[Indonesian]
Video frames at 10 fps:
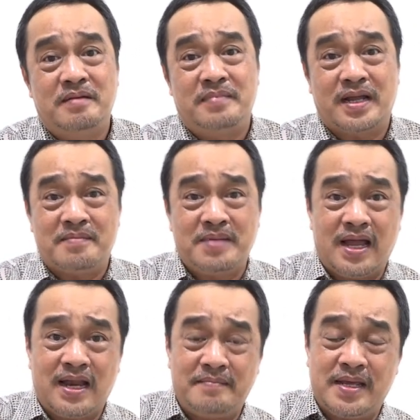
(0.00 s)
Mereka
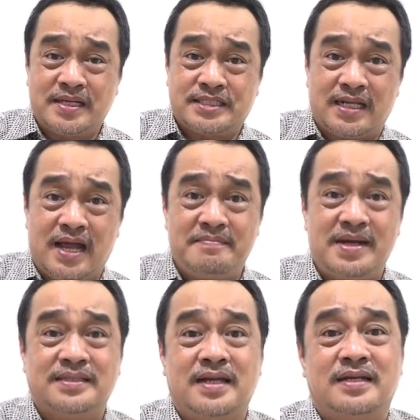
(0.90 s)
mengalami
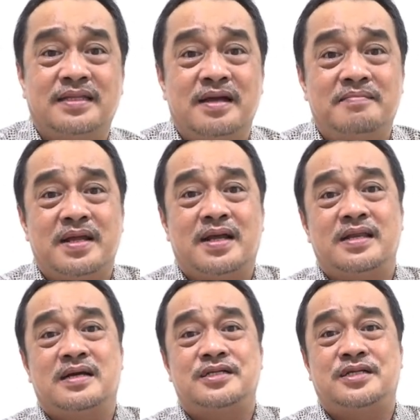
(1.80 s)
keselamatan ketika mereka
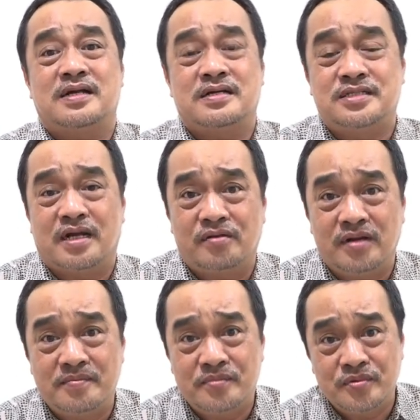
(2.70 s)
dikejar-kejar
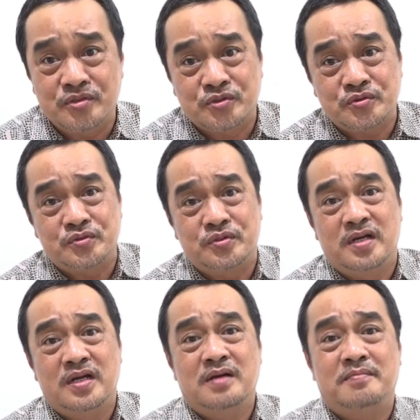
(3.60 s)
oleh musuh
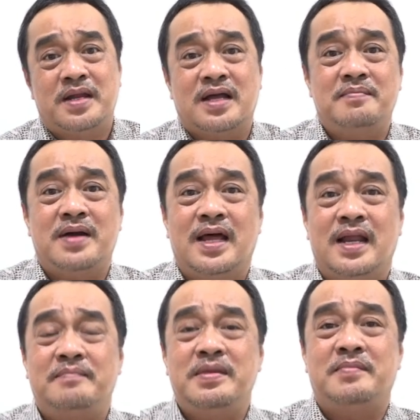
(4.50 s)
mereka
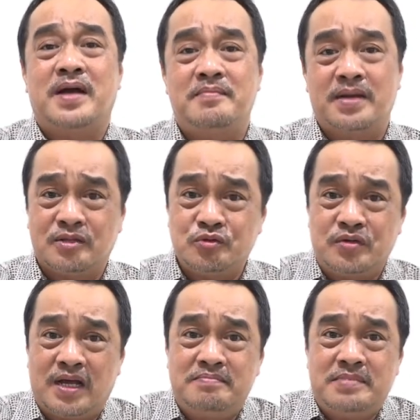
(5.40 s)
mengalami bagaimana
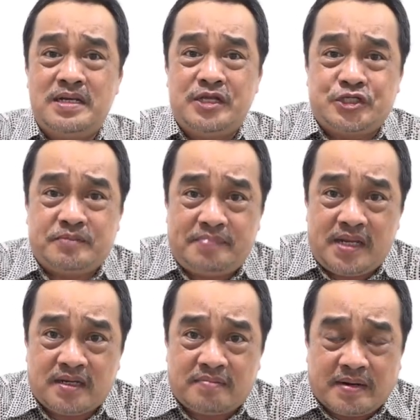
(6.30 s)
Tuhan
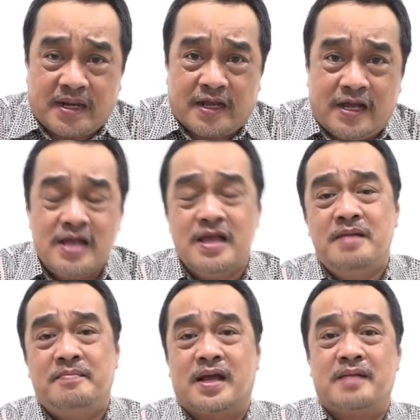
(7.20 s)
mendisiplin mereka,
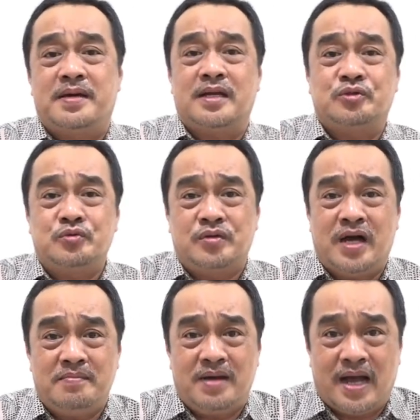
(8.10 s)
bagaimana
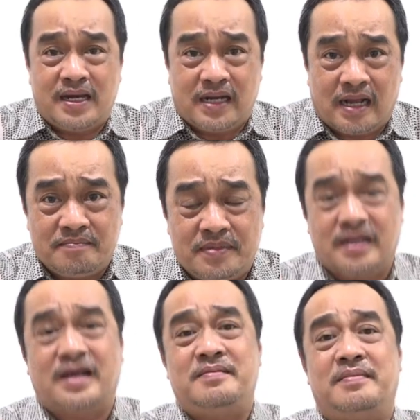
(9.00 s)
Tuhan menghadirkan
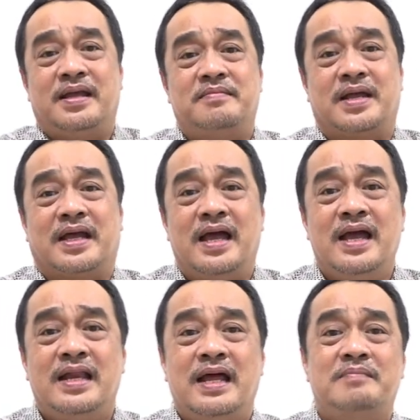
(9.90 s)
berkat bagi mereka,
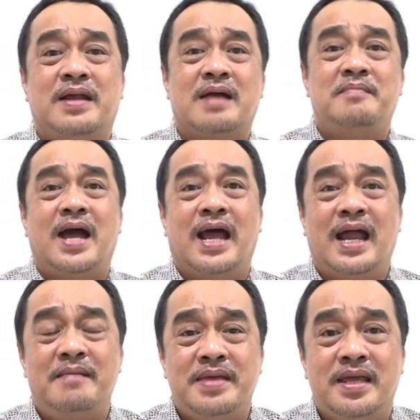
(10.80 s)
dan mereka
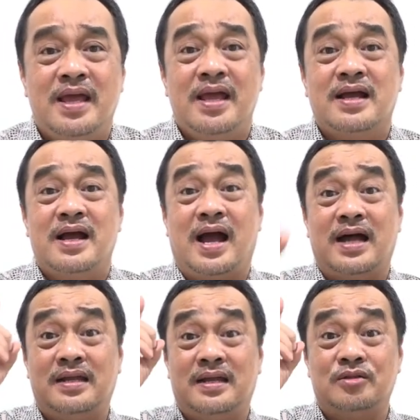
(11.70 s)
mengalami
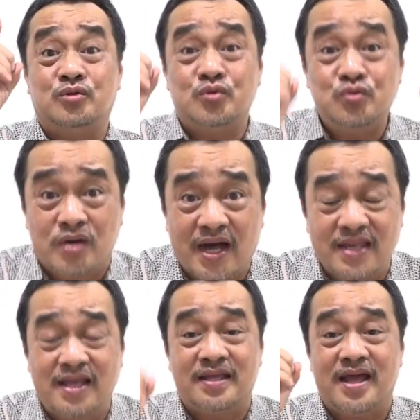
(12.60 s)
kehadiran
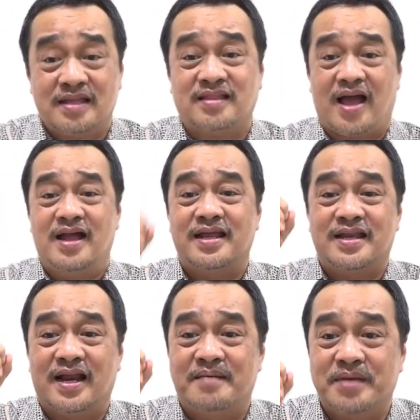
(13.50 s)
Tuhan yang nyata
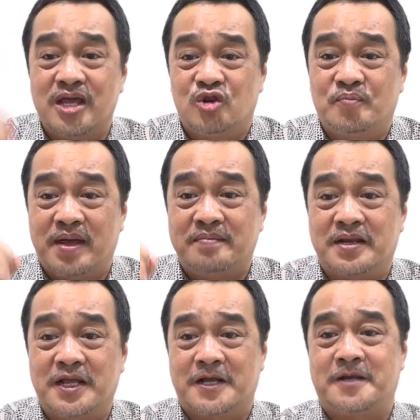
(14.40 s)
di dalam kehidupan
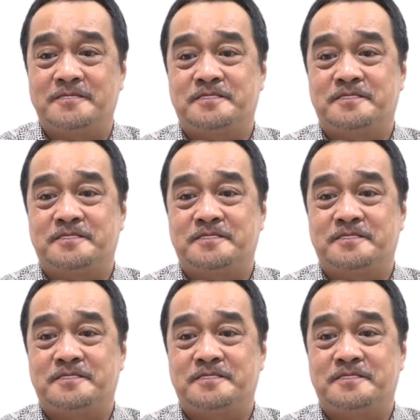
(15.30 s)
mereka.